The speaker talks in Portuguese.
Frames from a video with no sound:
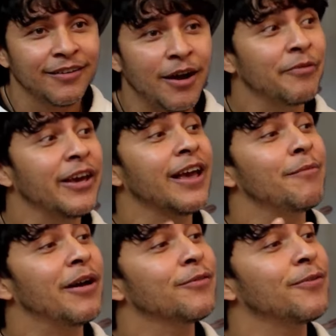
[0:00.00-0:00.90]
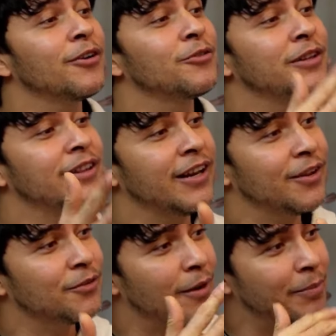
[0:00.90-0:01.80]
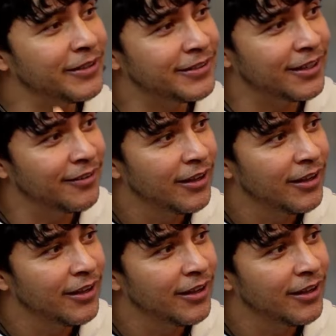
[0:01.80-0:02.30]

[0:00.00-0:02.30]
Vamos ver quem é mais forte, o interesse é, ou a é, paixão.